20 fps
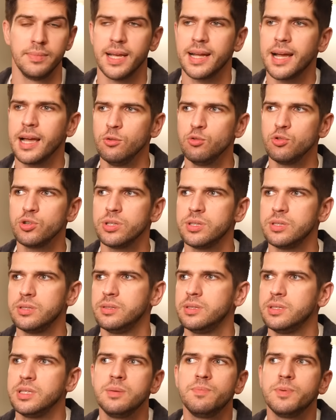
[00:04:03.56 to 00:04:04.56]
На кону же
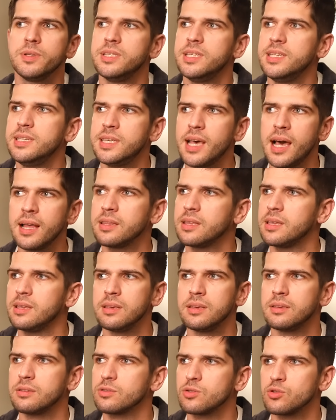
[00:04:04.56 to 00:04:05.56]
типа
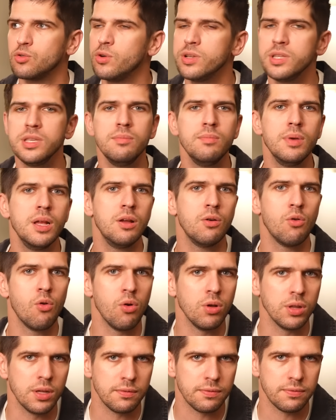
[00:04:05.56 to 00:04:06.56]
десятки, сотни
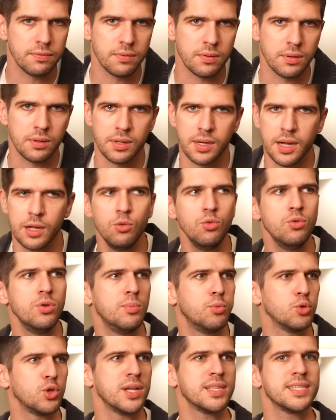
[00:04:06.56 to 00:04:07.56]
миллионов, на кону
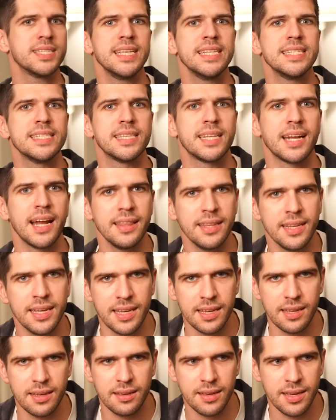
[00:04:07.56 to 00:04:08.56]
репутация
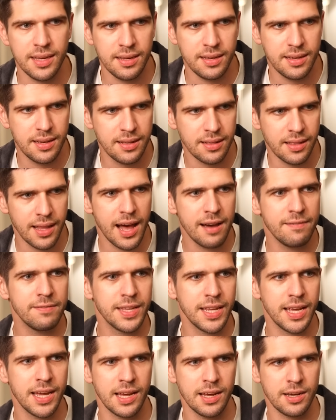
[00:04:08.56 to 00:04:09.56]
страны. И
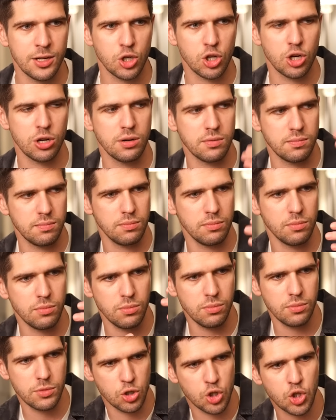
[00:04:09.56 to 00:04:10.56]
главное,
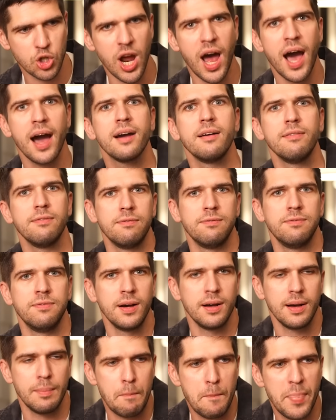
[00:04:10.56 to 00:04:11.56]
шаг
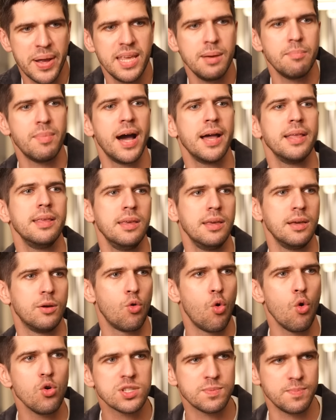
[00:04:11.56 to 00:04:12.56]
в понимании
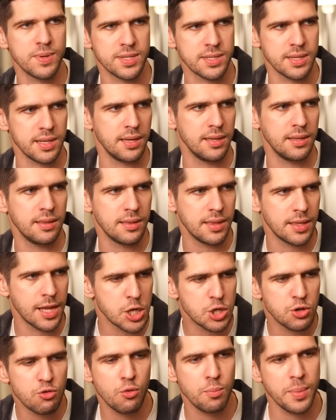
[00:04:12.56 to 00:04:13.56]
космоса и
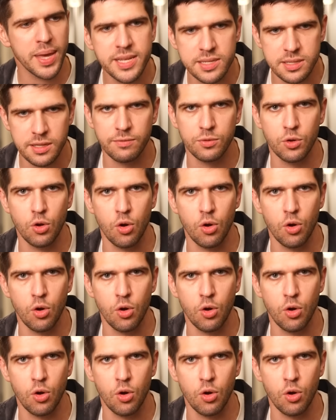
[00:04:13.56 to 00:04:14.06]
нашего места в